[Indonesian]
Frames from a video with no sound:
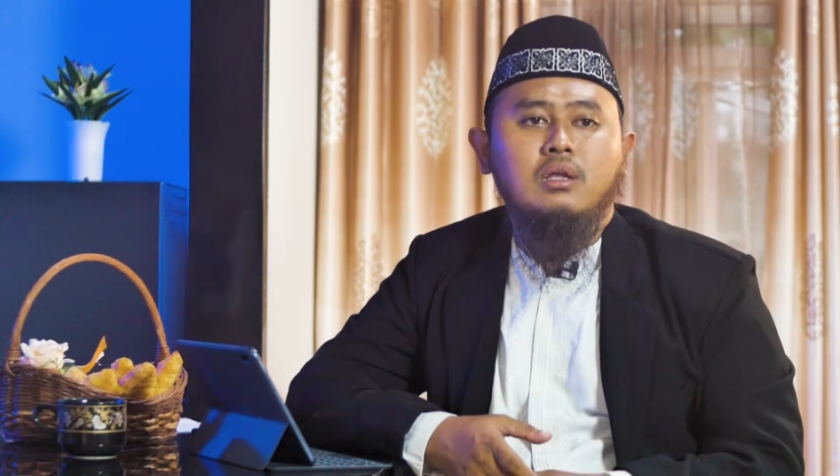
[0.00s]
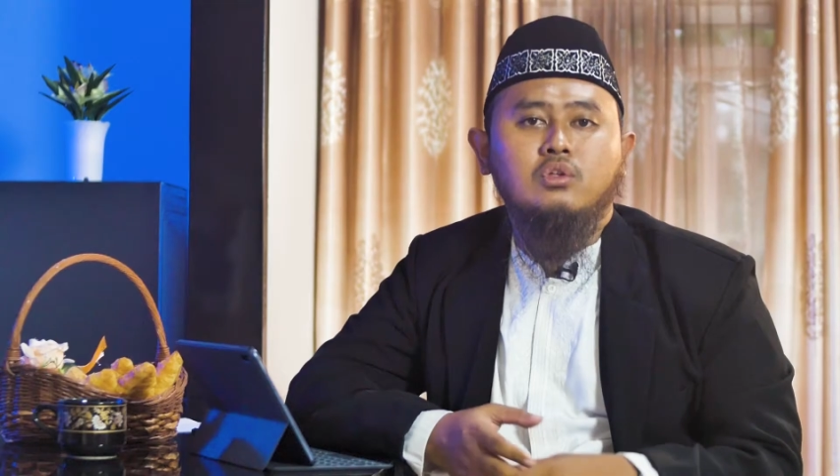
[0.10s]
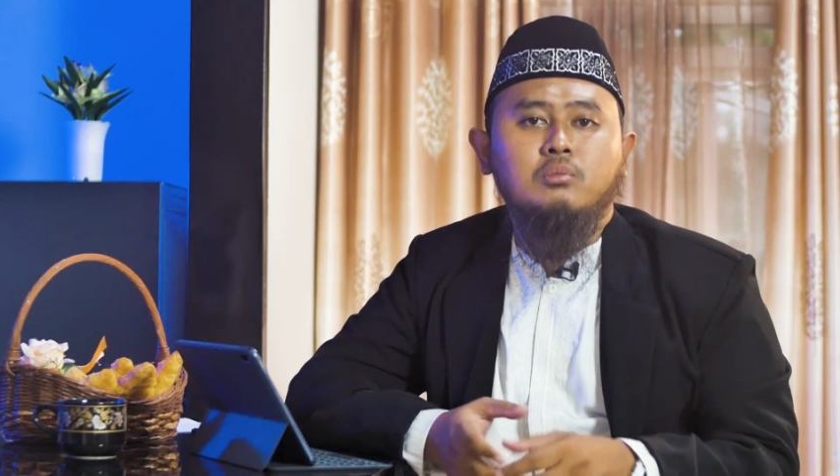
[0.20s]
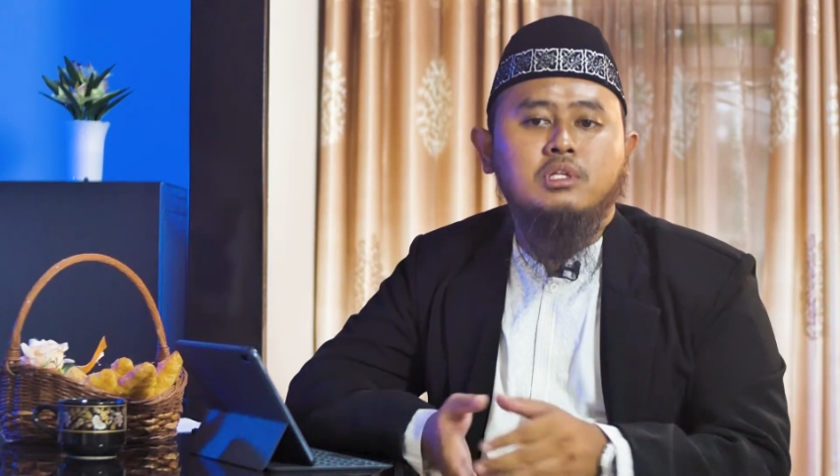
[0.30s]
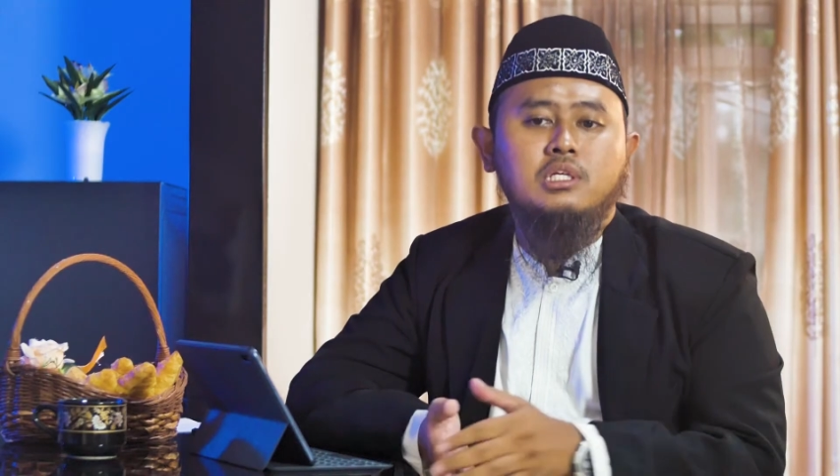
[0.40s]
Nah,
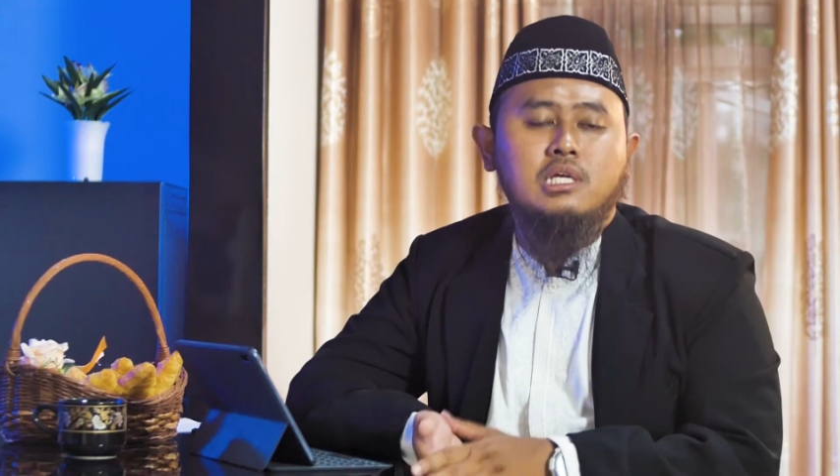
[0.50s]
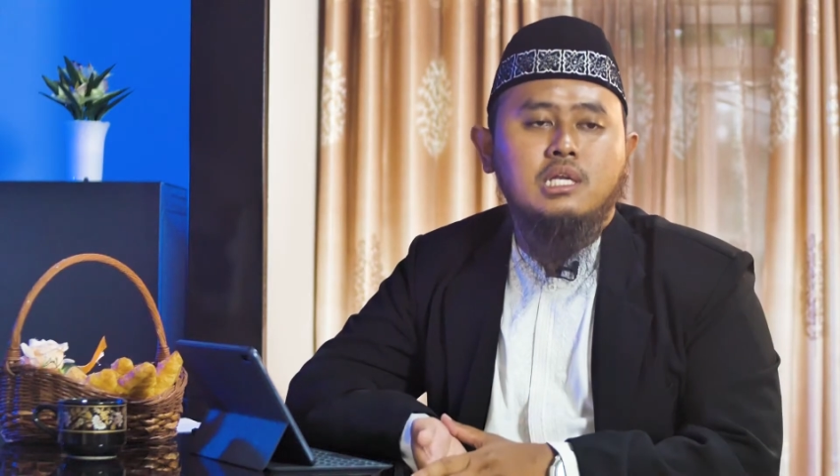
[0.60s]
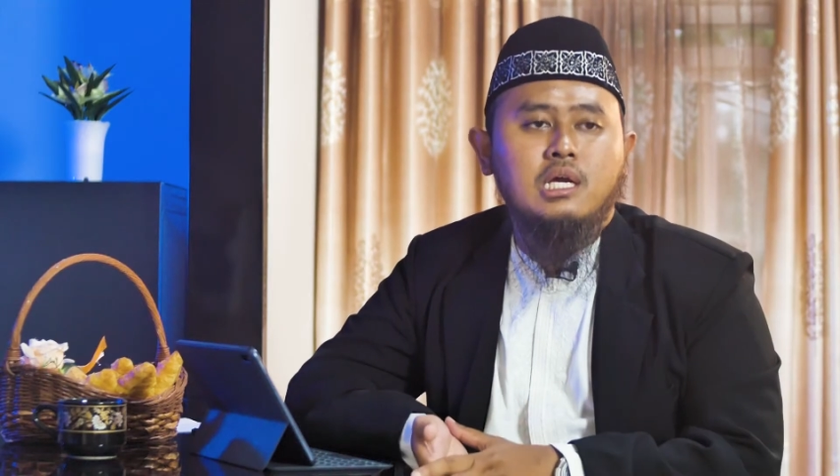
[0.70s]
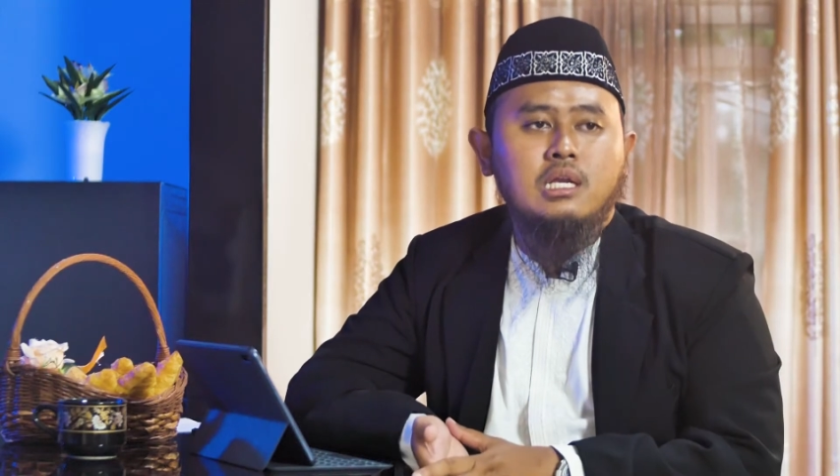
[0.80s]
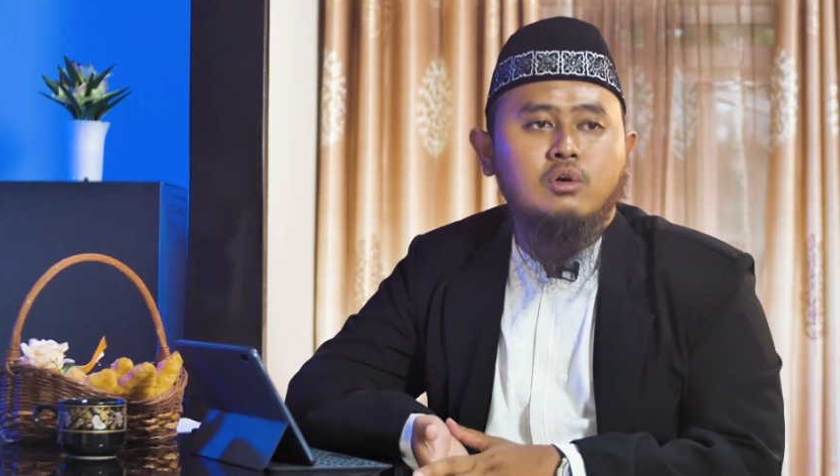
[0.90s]
otomatis
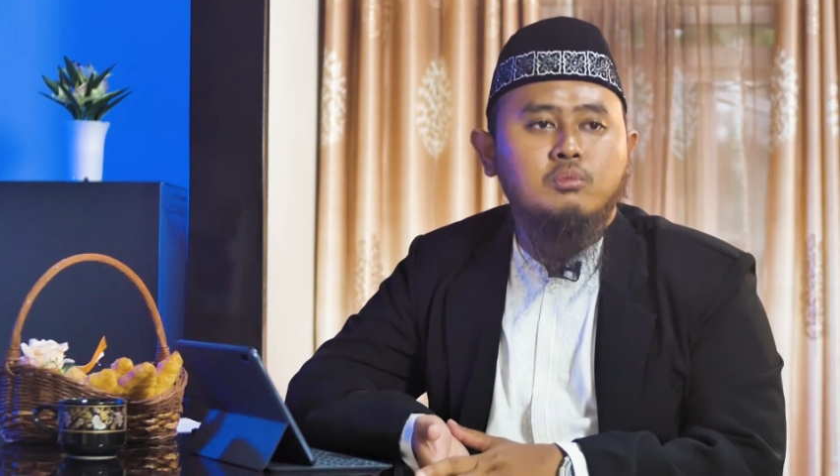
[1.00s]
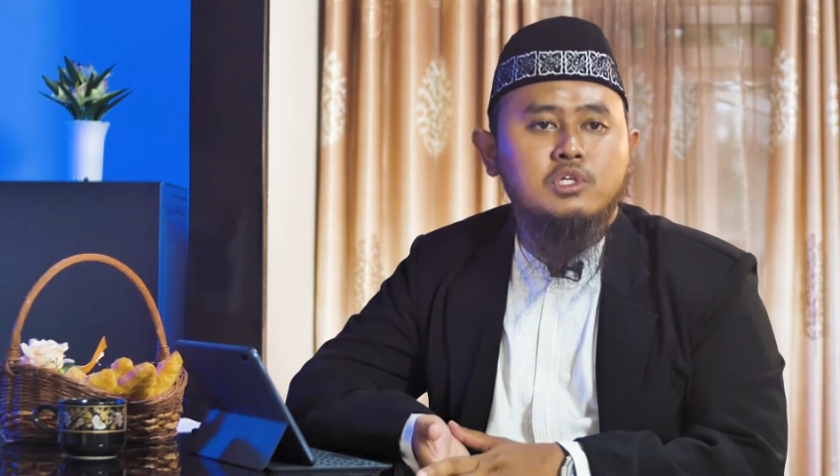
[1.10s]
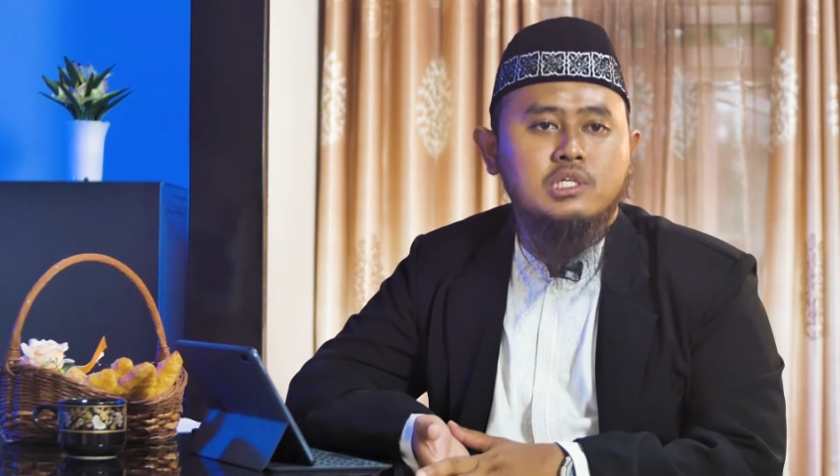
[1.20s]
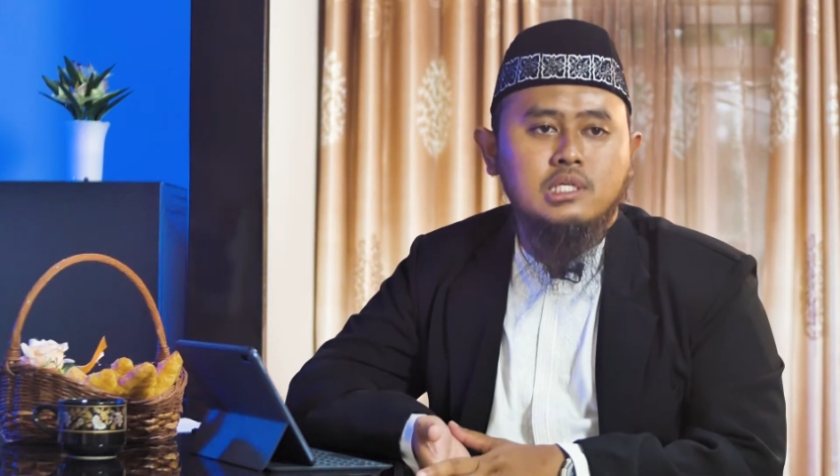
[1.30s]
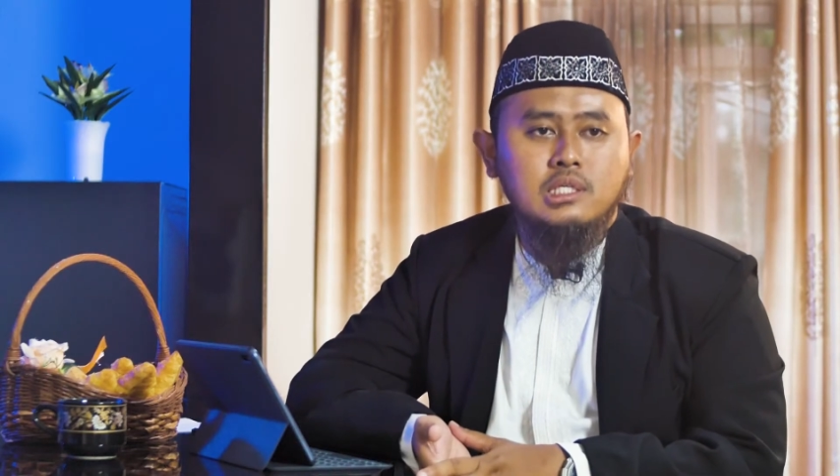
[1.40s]
anak-anak
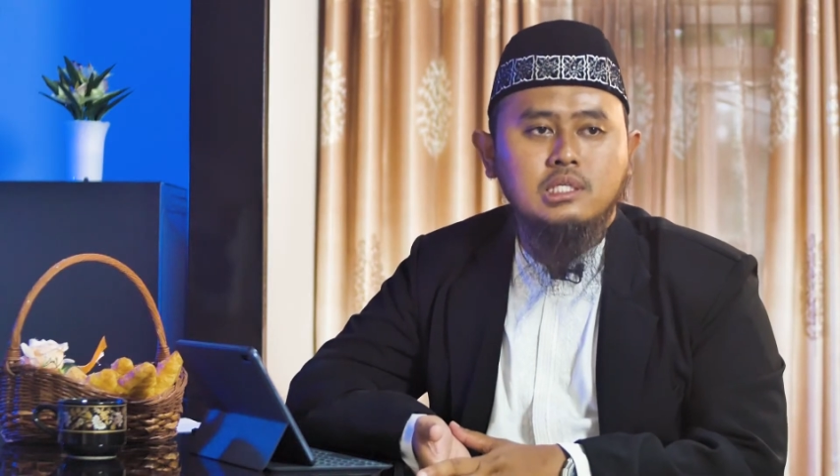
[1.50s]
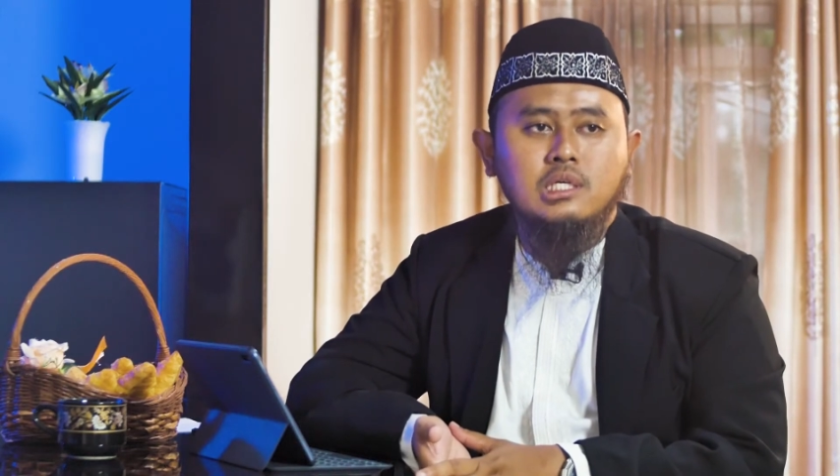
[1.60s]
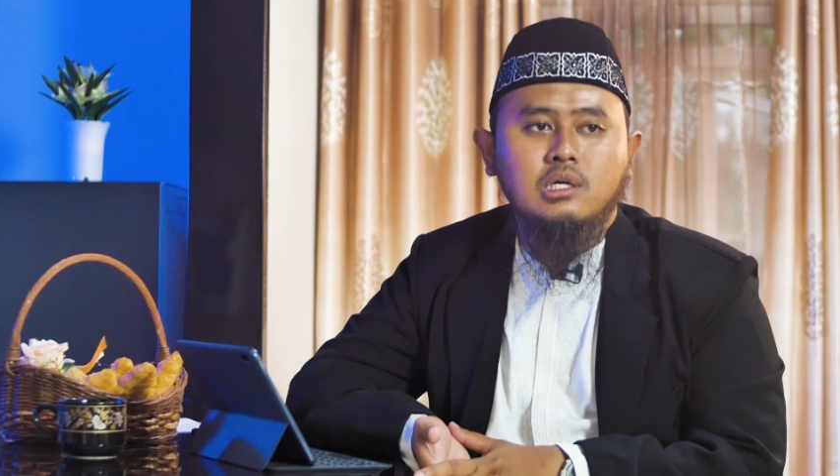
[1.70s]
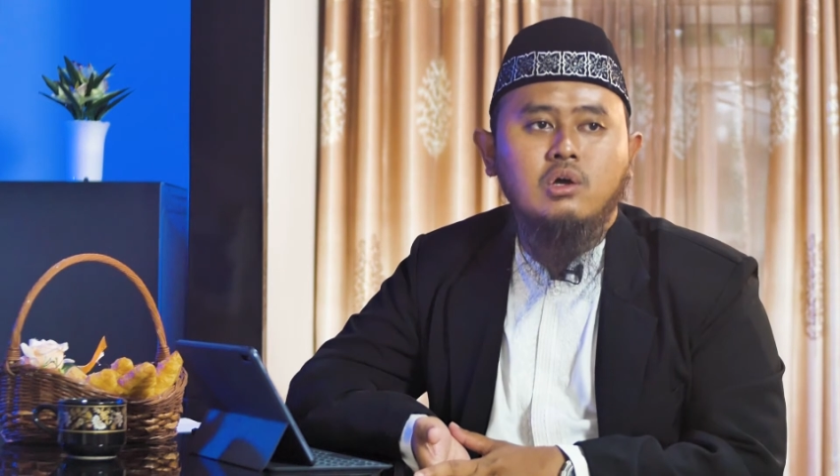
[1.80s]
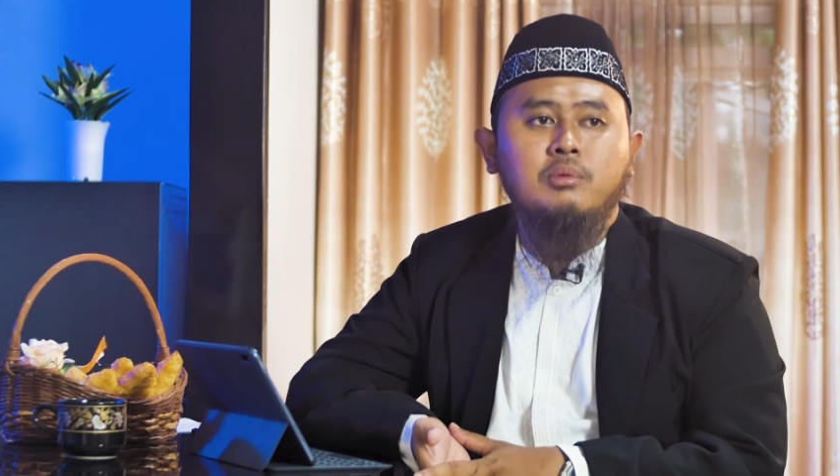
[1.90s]
umur
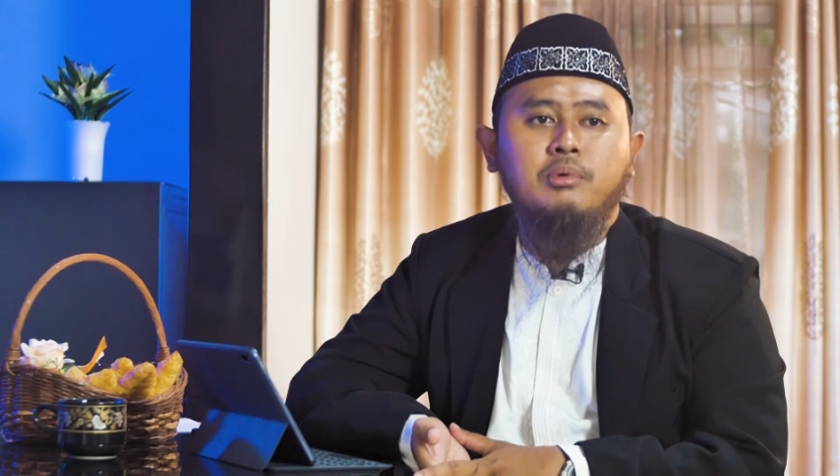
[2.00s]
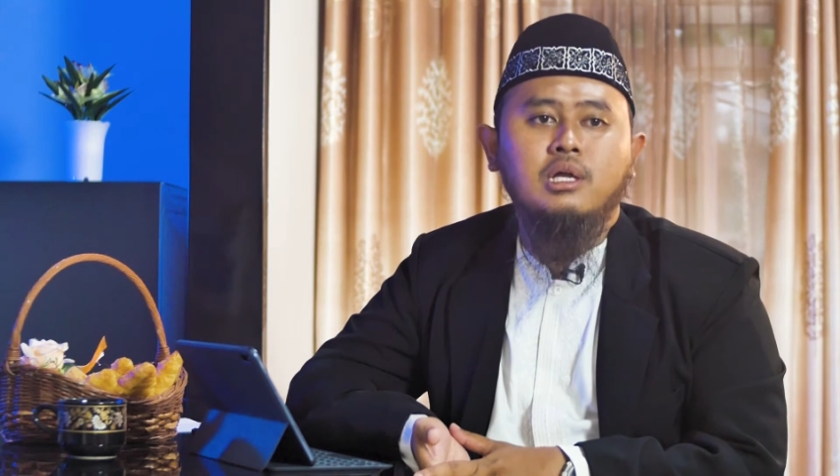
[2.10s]
segini ya oleh